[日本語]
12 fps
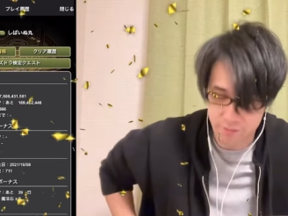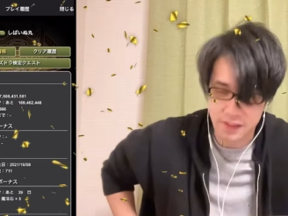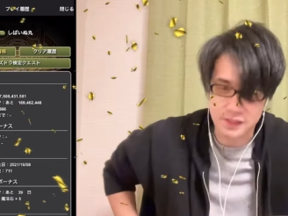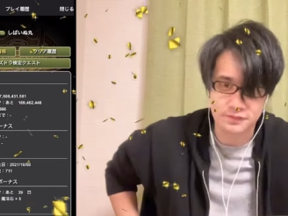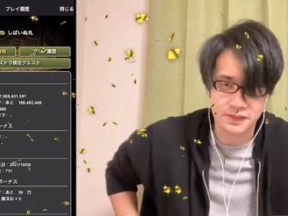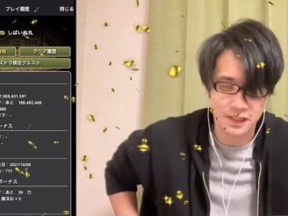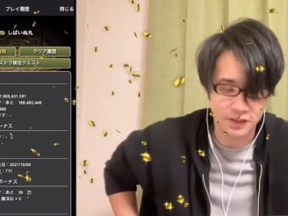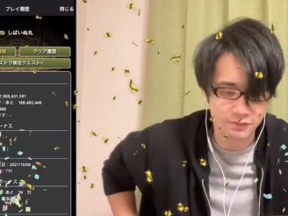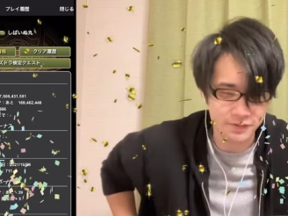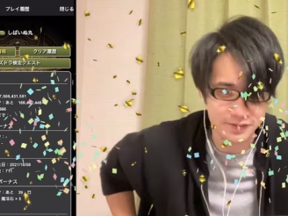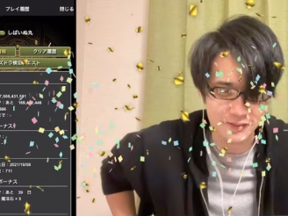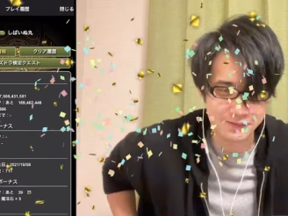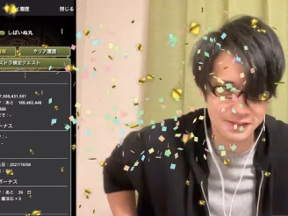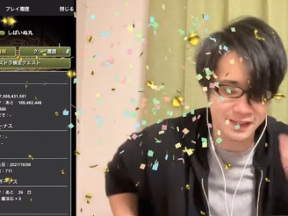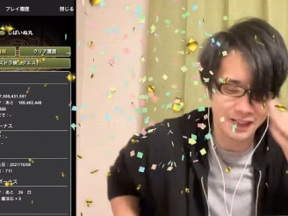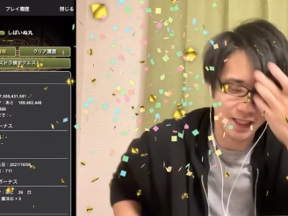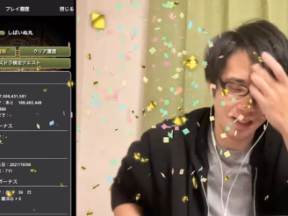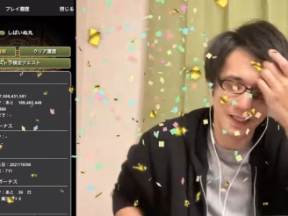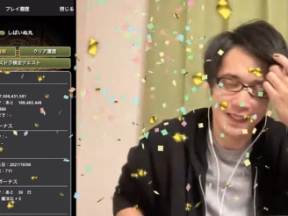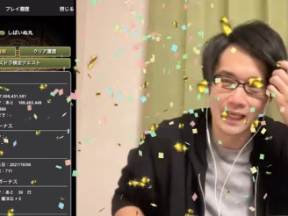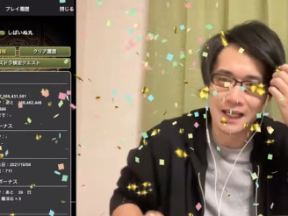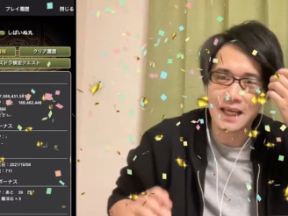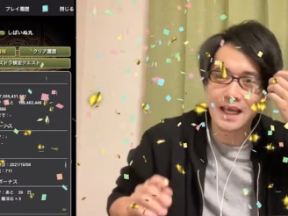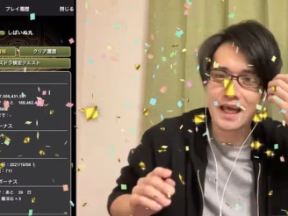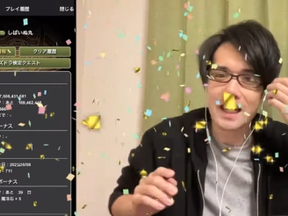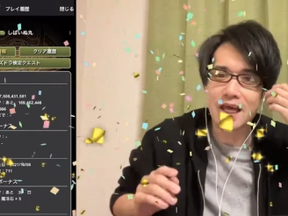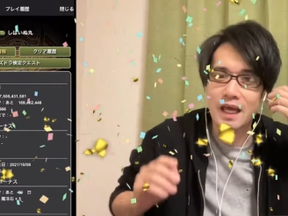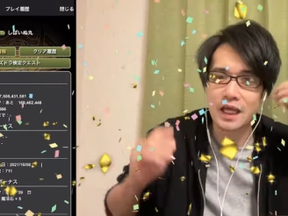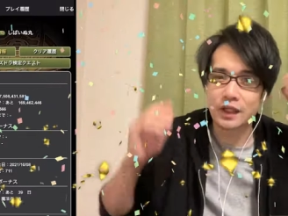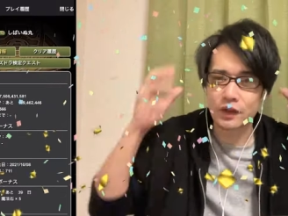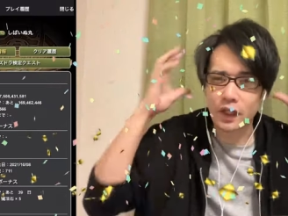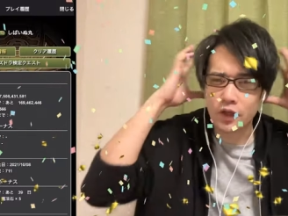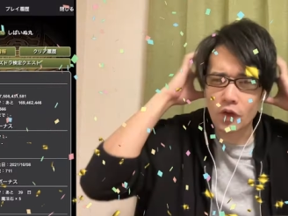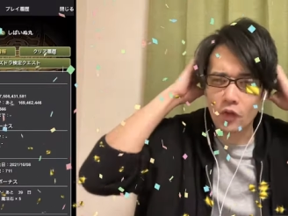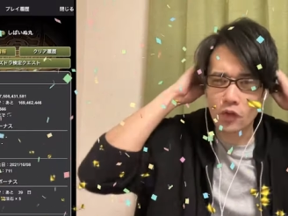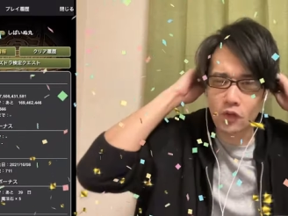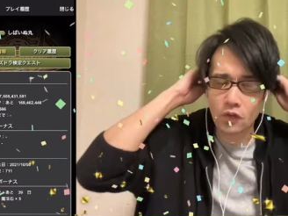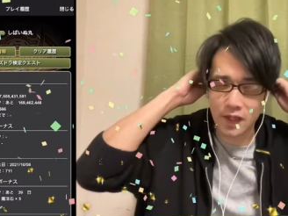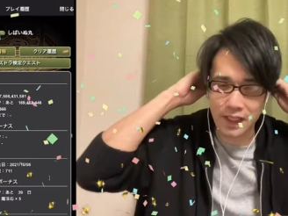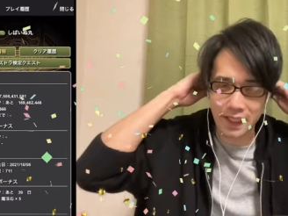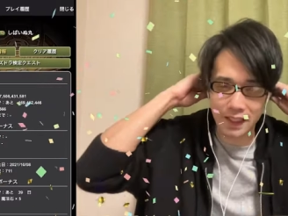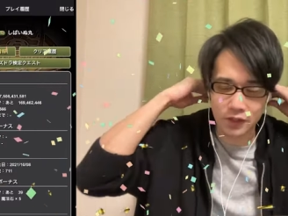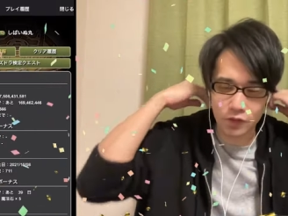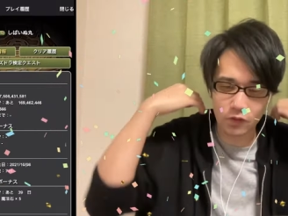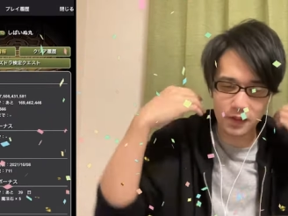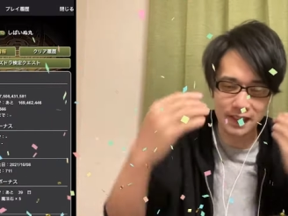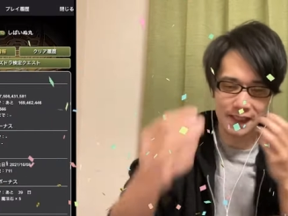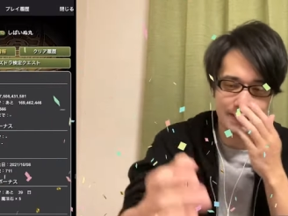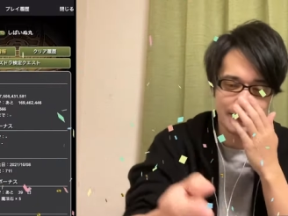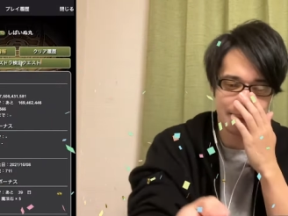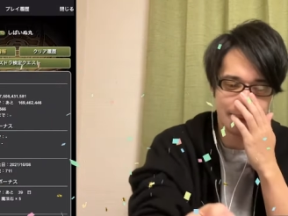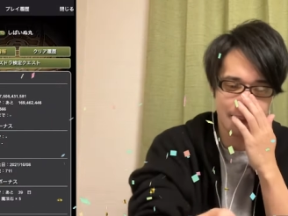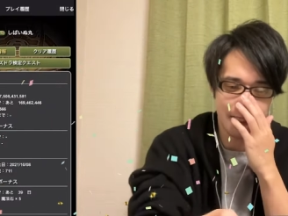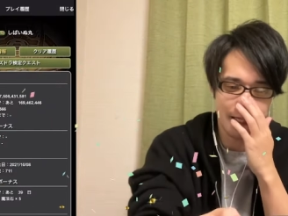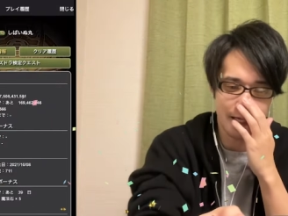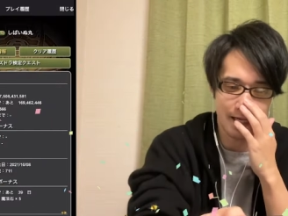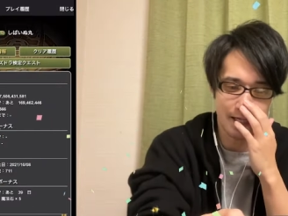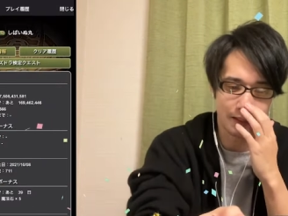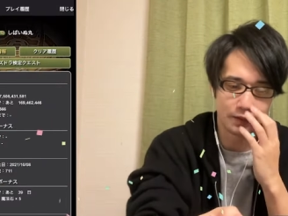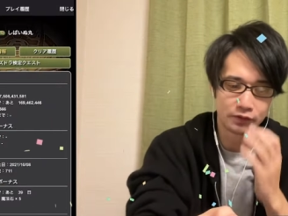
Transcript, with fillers: 誕生日方おめでとうございます。はい。えーとね、今日はね、今日はなんて言ったってね、はい。